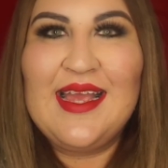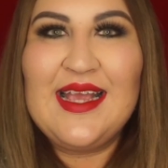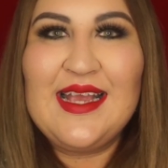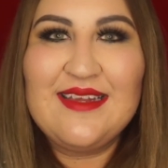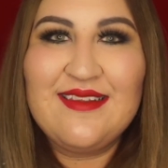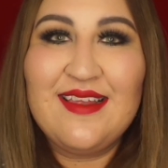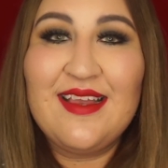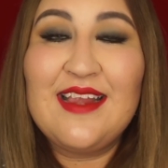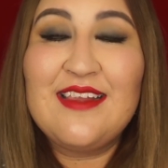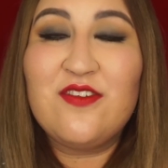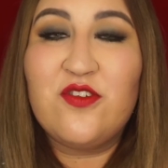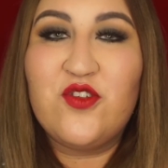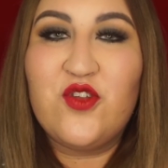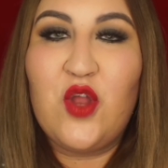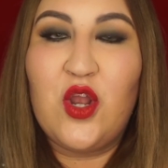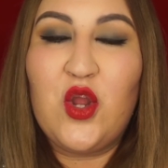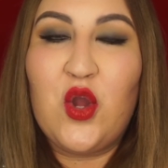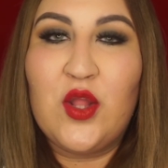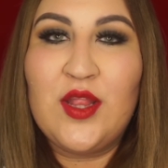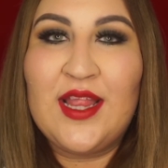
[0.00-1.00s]
Y si les gustó
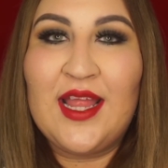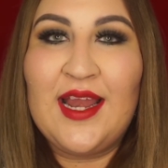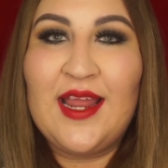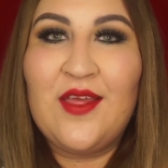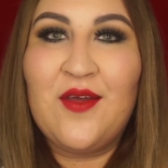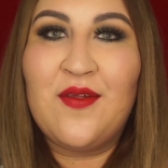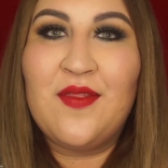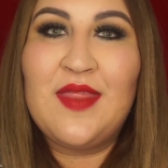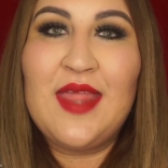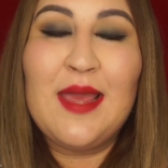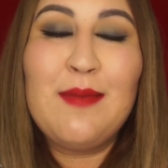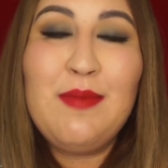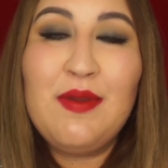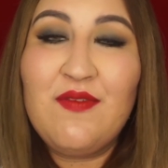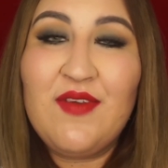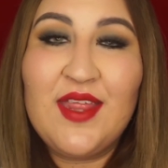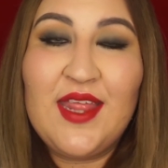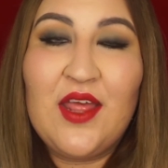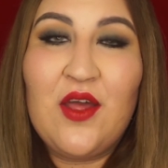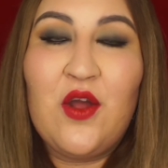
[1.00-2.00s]
el contenido de mi
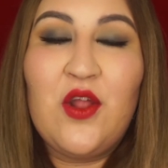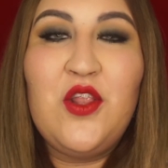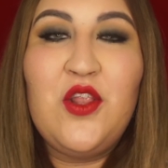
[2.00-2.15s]
video,